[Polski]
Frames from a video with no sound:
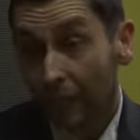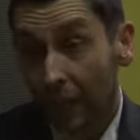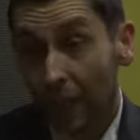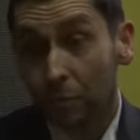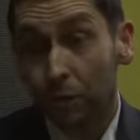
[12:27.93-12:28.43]

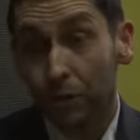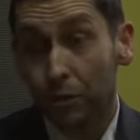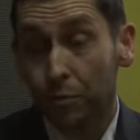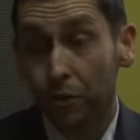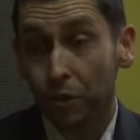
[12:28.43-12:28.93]
Albo
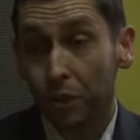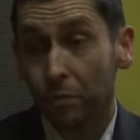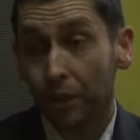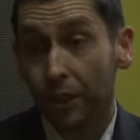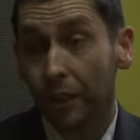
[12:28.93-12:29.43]
też
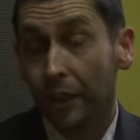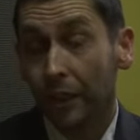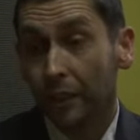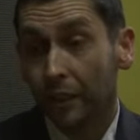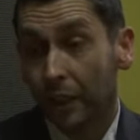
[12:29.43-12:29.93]
myślimy
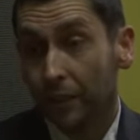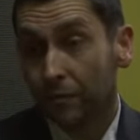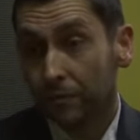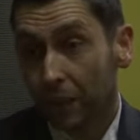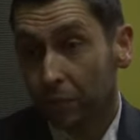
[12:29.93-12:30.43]
nad
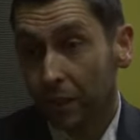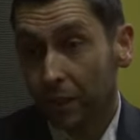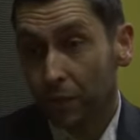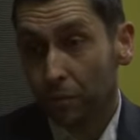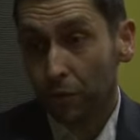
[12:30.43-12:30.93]

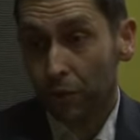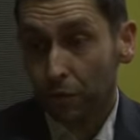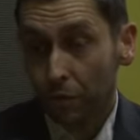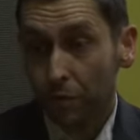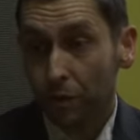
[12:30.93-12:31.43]
fragmentem Morza
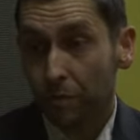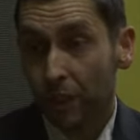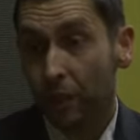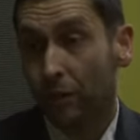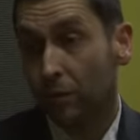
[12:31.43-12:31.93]

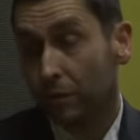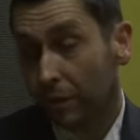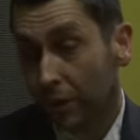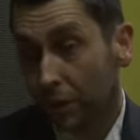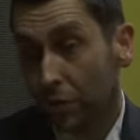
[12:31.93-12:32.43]
Śródziemnego,
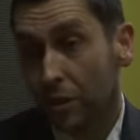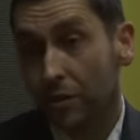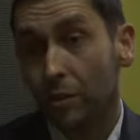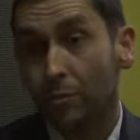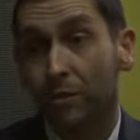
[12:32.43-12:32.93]
który też już
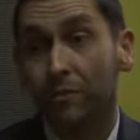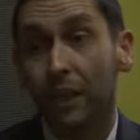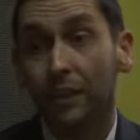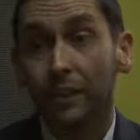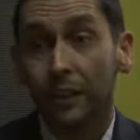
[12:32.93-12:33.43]
jest
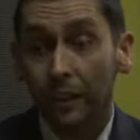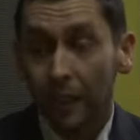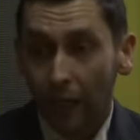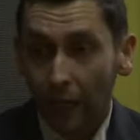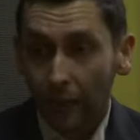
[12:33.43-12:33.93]
opływany,
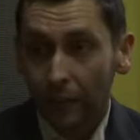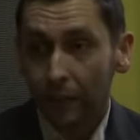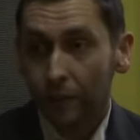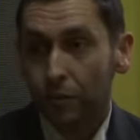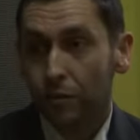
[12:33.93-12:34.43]

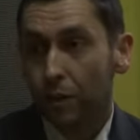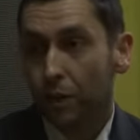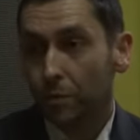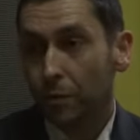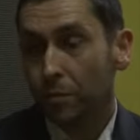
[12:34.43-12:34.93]
ale no
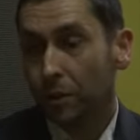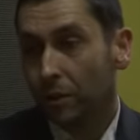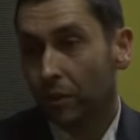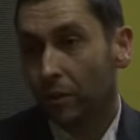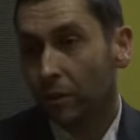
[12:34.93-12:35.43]
chcielibyśmy
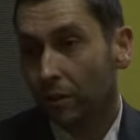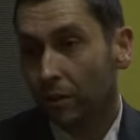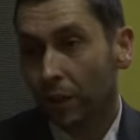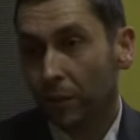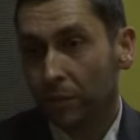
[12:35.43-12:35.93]
to
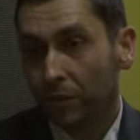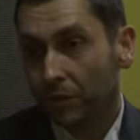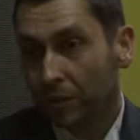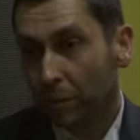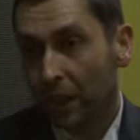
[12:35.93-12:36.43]

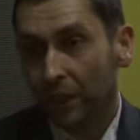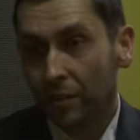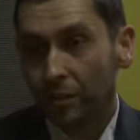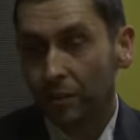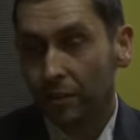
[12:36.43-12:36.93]
jakby
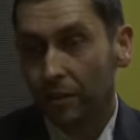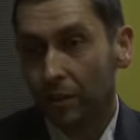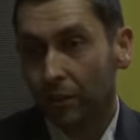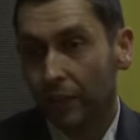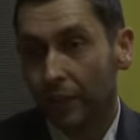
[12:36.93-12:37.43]
zbadać ze
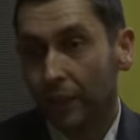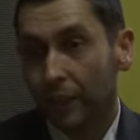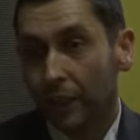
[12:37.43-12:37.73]
strony